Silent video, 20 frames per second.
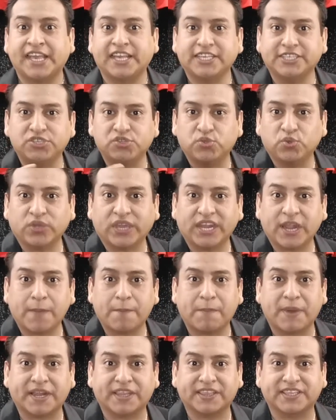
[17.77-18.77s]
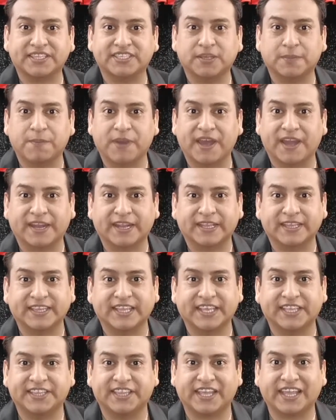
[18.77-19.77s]
Y si tú quieres participar
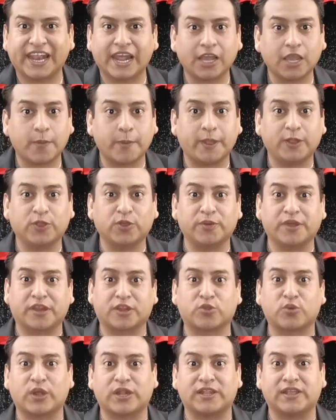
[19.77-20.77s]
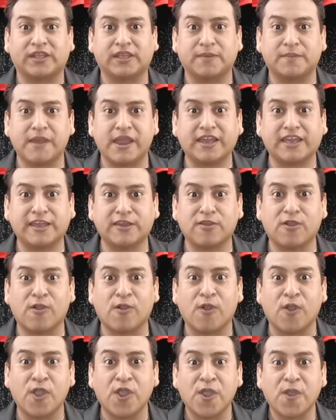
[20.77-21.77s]
de este gran evento virtual y
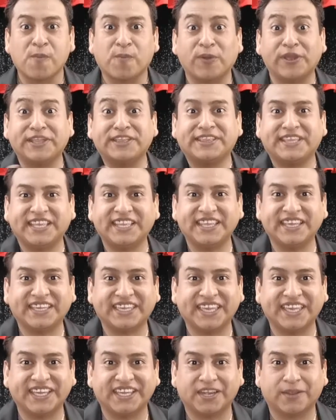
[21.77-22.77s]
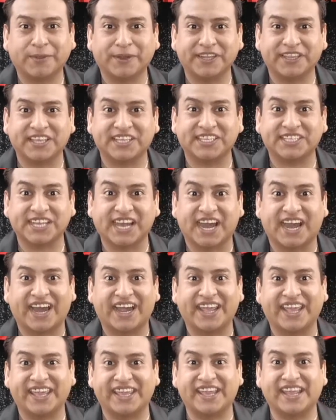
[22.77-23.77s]
mágico, pues tienes que inscribirte ya
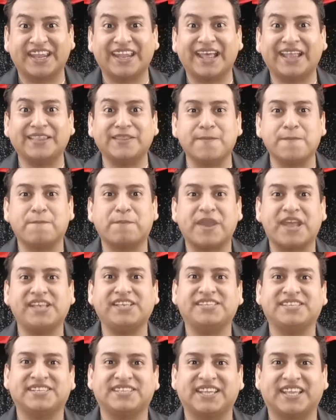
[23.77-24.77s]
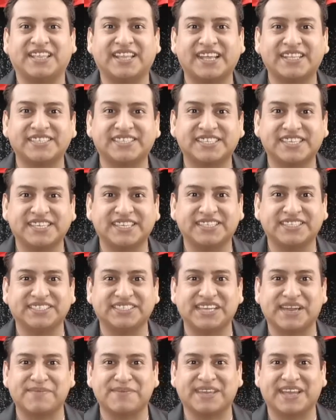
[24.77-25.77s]
en el landing page de Nazi
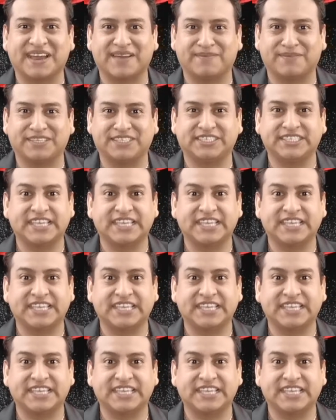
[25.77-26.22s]
Yamigami.